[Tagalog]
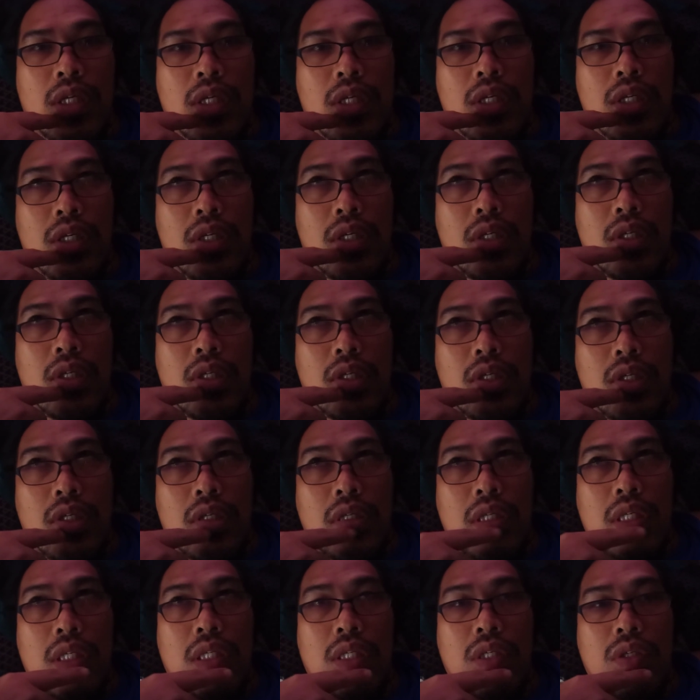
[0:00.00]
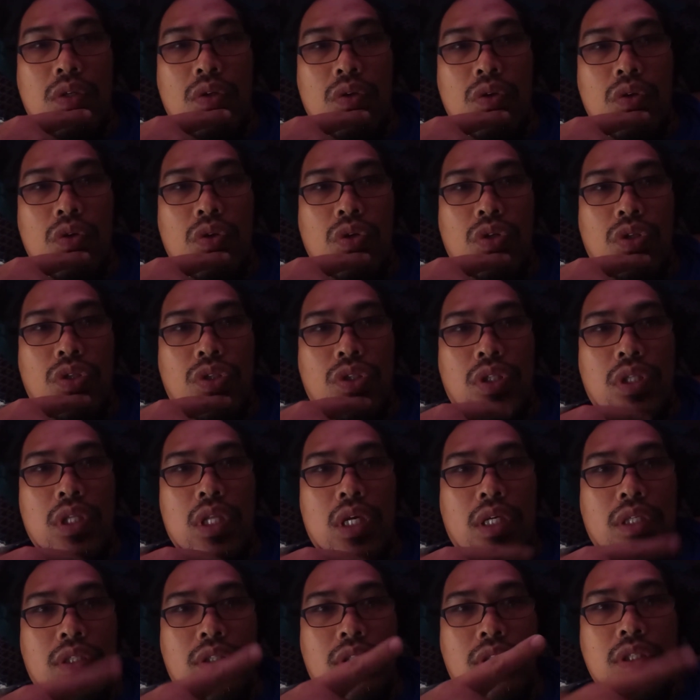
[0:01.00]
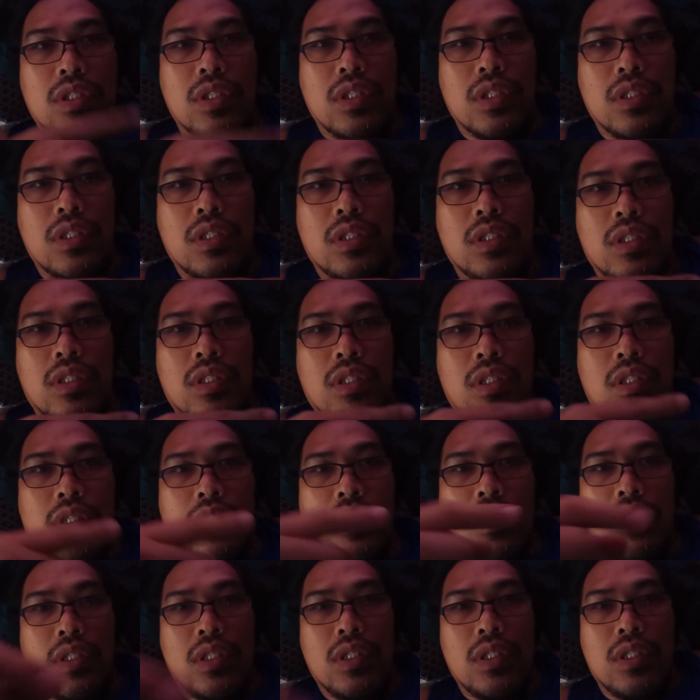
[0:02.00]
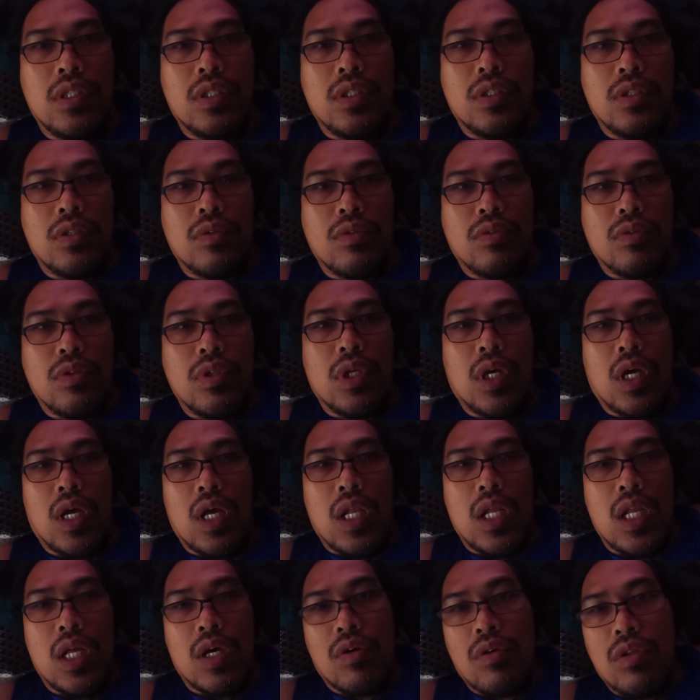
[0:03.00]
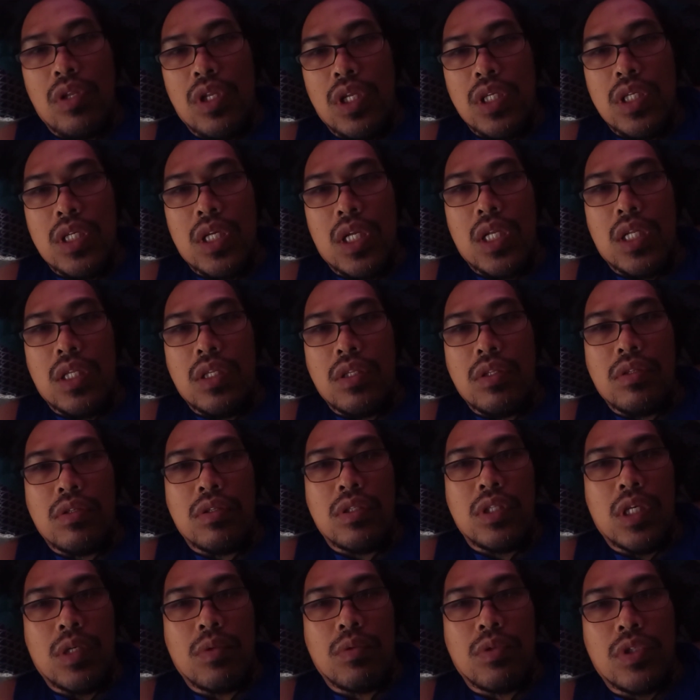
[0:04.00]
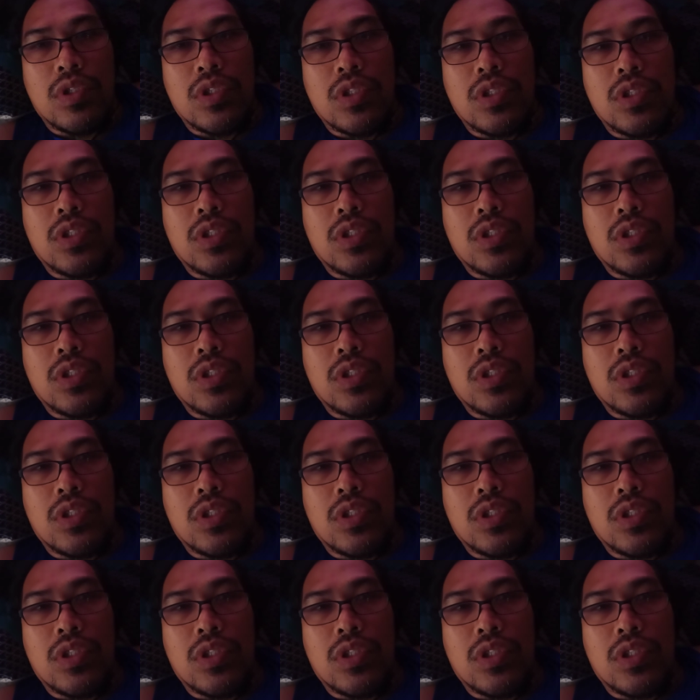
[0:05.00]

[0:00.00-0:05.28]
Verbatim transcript: Uh, August last year. Una, akala ko ninja lang to. Tapos,